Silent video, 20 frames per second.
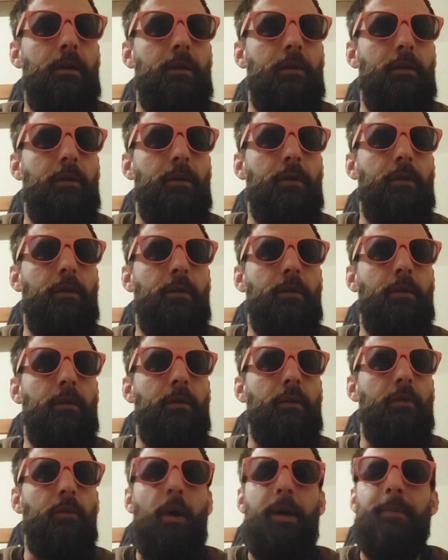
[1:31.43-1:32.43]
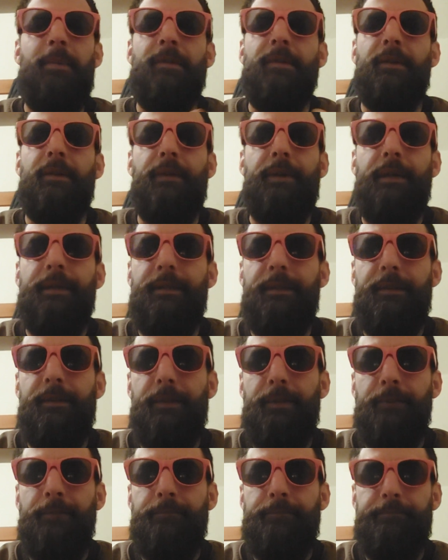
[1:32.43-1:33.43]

euh, ouais, ben, c'est dans la tête.